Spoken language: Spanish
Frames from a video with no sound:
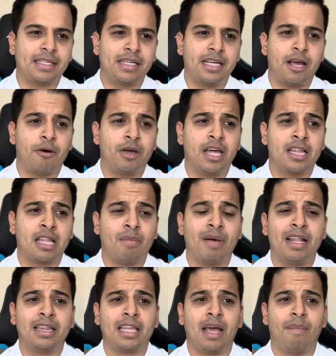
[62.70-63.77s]
y
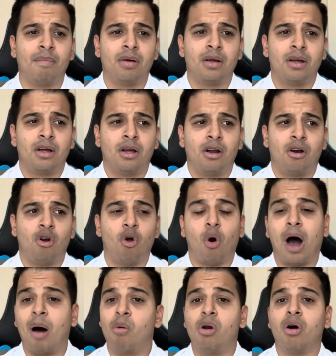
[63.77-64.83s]
evidentemente lo
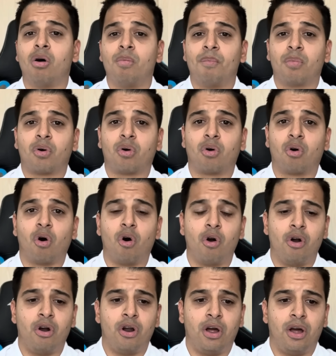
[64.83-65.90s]
hablo
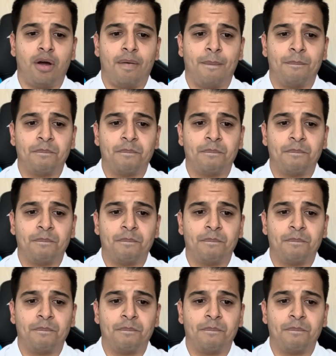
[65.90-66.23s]
con, eh,